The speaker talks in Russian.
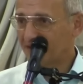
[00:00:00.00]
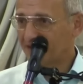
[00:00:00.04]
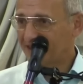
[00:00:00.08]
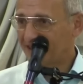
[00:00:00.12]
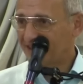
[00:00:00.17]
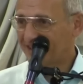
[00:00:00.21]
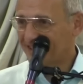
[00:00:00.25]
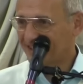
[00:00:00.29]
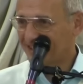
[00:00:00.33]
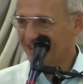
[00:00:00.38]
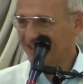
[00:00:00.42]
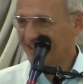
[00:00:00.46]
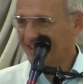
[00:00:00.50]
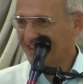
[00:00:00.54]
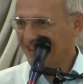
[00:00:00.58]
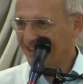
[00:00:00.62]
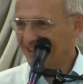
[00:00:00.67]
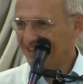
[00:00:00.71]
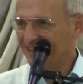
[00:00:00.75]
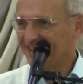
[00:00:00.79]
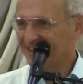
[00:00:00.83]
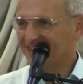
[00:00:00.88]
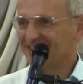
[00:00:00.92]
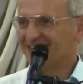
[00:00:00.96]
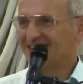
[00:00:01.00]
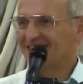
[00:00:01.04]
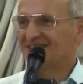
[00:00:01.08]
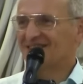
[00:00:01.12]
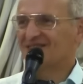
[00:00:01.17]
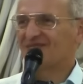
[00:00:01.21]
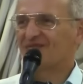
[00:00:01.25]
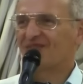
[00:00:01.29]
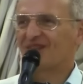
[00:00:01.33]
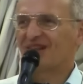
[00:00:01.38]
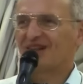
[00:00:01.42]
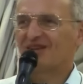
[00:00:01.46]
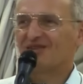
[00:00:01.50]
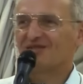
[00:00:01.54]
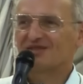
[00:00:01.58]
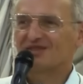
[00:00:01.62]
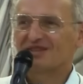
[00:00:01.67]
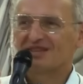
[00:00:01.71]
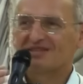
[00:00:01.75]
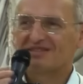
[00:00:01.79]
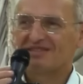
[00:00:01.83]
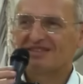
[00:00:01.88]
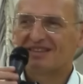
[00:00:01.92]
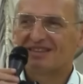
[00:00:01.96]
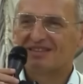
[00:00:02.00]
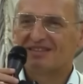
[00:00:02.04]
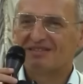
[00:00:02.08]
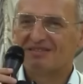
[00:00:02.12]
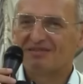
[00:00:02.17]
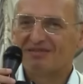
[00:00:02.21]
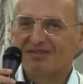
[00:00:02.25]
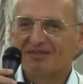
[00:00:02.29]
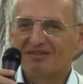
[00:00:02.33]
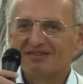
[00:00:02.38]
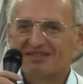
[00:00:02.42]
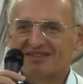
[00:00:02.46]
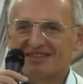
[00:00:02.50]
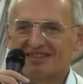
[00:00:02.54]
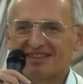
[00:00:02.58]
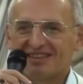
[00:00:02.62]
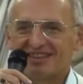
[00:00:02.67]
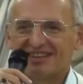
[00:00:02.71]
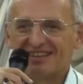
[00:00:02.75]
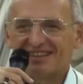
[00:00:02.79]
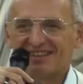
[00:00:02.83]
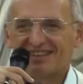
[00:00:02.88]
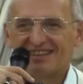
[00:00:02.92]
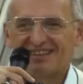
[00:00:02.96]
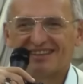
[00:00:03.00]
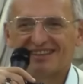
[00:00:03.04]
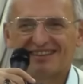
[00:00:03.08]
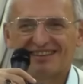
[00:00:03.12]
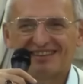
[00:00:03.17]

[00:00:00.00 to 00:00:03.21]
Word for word: разрешения, значит, пора уже ответ на вопрос сделать.